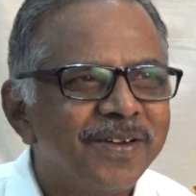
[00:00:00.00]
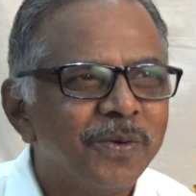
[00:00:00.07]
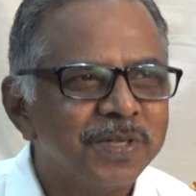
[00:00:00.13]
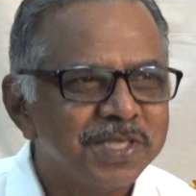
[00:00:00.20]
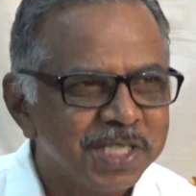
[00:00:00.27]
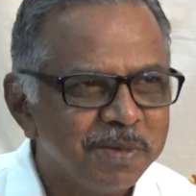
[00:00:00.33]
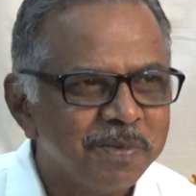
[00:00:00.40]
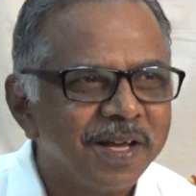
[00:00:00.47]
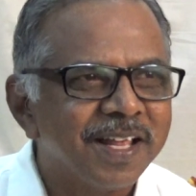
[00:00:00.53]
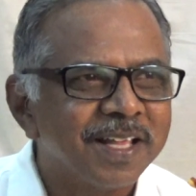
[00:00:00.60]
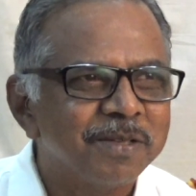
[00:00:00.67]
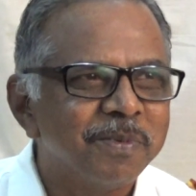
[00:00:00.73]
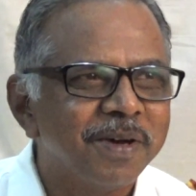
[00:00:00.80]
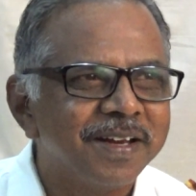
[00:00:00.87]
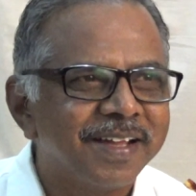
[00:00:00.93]
ஒரு சினிமாவில்
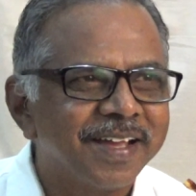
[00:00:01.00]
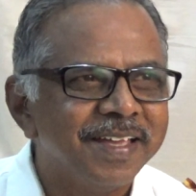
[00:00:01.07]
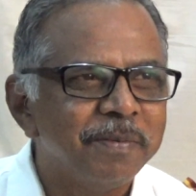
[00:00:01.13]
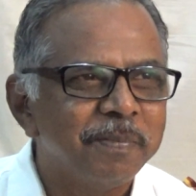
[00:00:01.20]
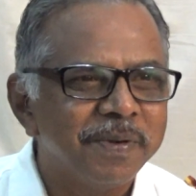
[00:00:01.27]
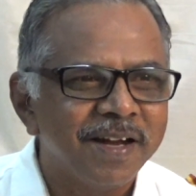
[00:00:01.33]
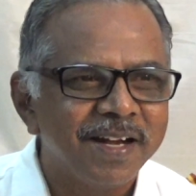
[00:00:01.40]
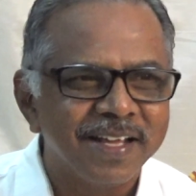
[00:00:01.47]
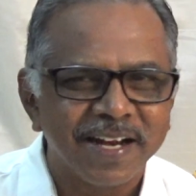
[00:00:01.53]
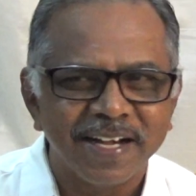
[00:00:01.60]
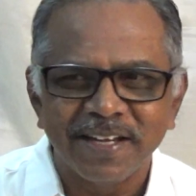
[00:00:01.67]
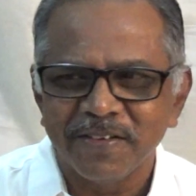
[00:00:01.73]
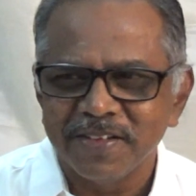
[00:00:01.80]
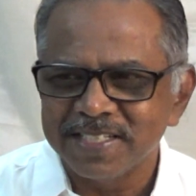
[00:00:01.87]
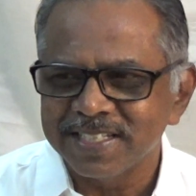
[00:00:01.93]
அது மாதிரி கை பின்னாடி
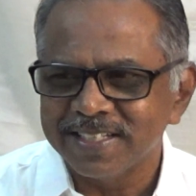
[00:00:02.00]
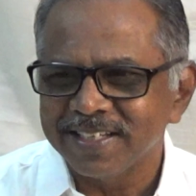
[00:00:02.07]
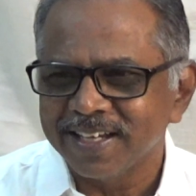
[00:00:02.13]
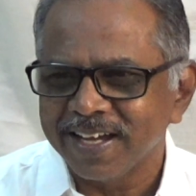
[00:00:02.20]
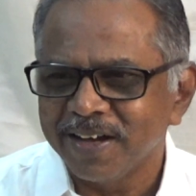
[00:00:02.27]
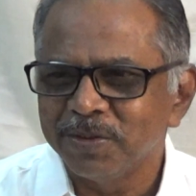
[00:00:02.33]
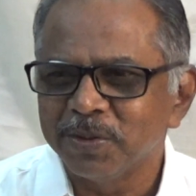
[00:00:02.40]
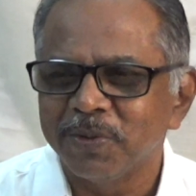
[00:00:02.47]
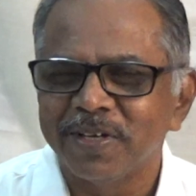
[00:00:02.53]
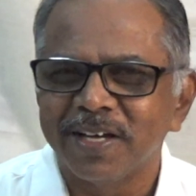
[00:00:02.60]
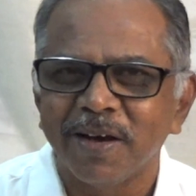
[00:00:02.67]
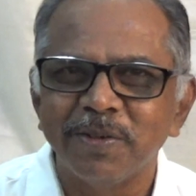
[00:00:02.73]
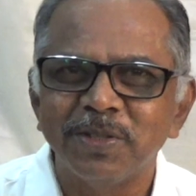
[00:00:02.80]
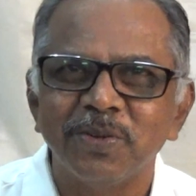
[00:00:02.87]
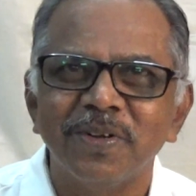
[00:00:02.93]
கட்டி வச்சுட்டு அவுத்து
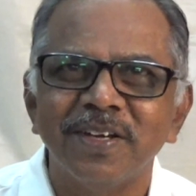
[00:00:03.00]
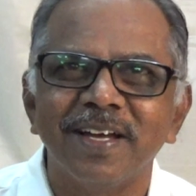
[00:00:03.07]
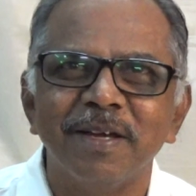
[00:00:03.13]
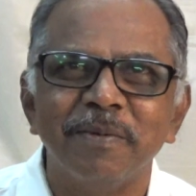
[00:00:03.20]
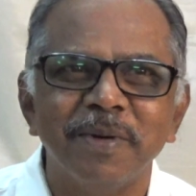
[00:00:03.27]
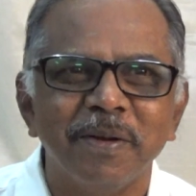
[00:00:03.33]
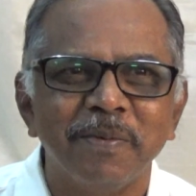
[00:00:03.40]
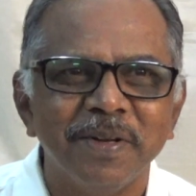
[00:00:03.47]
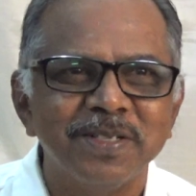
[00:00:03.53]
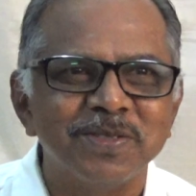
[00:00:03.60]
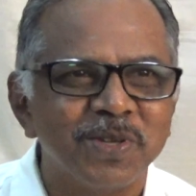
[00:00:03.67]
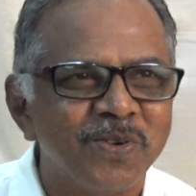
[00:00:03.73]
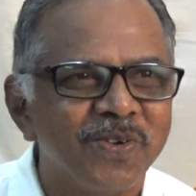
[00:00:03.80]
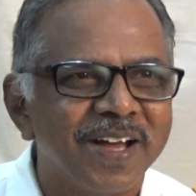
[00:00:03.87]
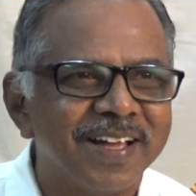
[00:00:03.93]
விடுங்க அவுத்து விடுங்க எப்படி அப்படின்னு
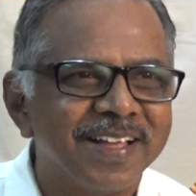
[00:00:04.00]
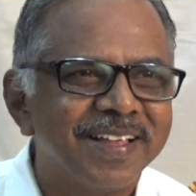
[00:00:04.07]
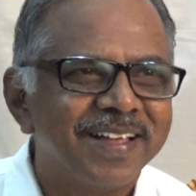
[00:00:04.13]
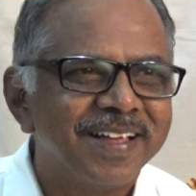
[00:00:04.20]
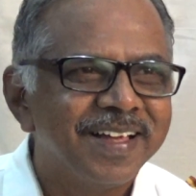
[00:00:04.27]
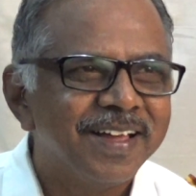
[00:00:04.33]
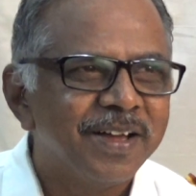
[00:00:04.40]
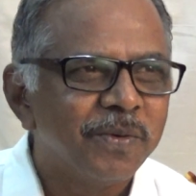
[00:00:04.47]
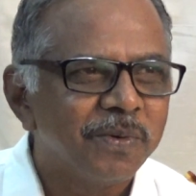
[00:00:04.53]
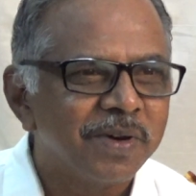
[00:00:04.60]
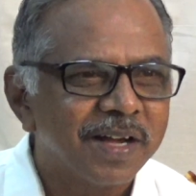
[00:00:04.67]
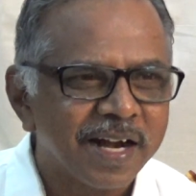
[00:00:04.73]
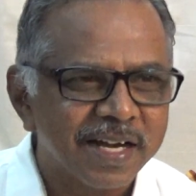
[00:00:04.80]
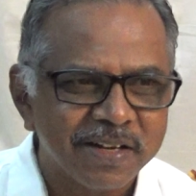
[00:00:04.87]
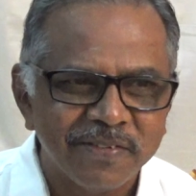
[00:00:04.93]
சொல்லுவான்
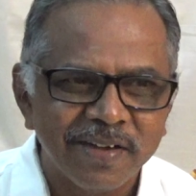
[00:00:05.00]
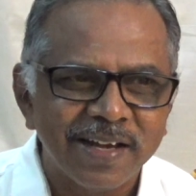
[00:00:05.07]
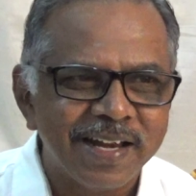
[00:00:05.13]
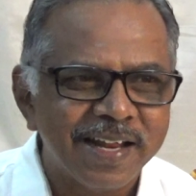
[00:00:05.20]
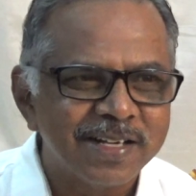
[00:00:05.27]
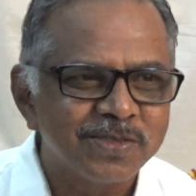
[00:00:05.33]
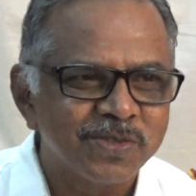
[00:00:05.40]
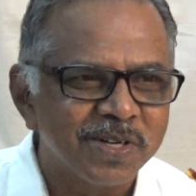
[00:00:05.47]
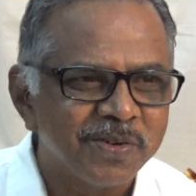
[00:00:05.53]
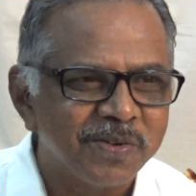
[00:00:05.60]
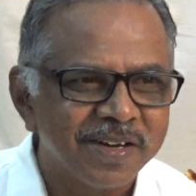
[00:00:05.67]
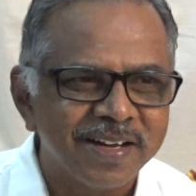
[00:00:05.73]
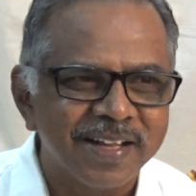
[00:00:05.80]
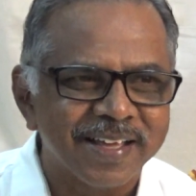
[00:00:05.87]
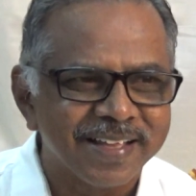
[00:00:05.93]
உன்னை கட்டவே இல்லைன்னு சொன்ன
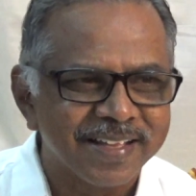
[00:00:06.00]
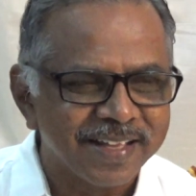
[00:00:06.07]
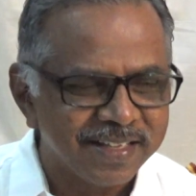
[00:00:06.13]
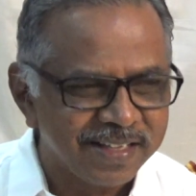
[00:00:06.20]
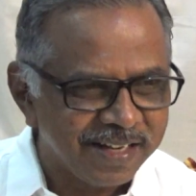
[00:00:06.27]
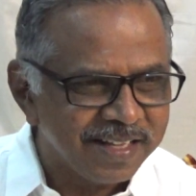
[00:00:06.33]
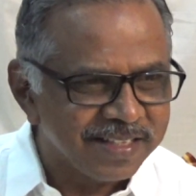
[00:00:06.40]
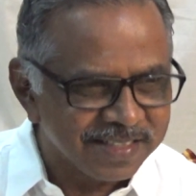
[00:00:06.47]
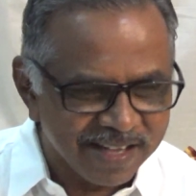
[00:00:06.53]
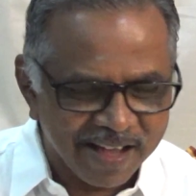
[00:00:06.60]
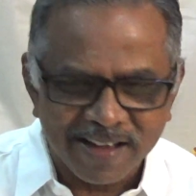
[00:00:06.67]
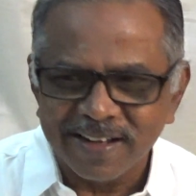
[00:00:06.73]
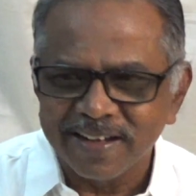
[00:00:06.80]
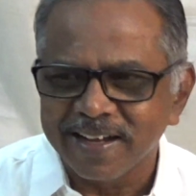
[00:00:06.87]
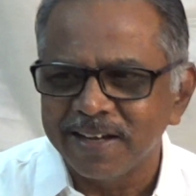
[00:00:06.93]
உடனே அதெல்லாம்
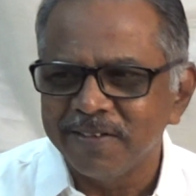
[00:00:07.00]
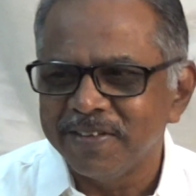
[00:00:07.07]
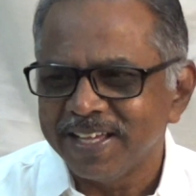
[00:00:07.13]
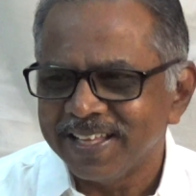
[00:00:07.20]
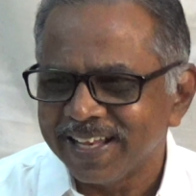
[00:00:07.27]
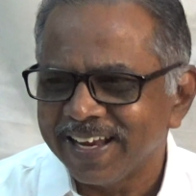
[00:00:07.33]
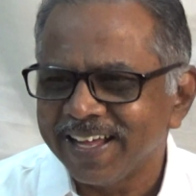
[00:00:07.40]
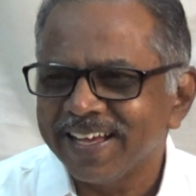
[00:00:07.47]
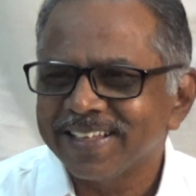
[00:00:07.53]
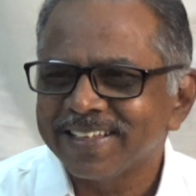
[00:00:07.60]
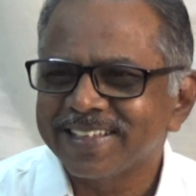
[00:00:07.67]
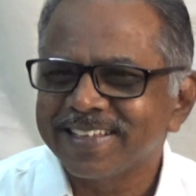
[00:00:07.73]
ஞான கல்வி இதெல்லாம்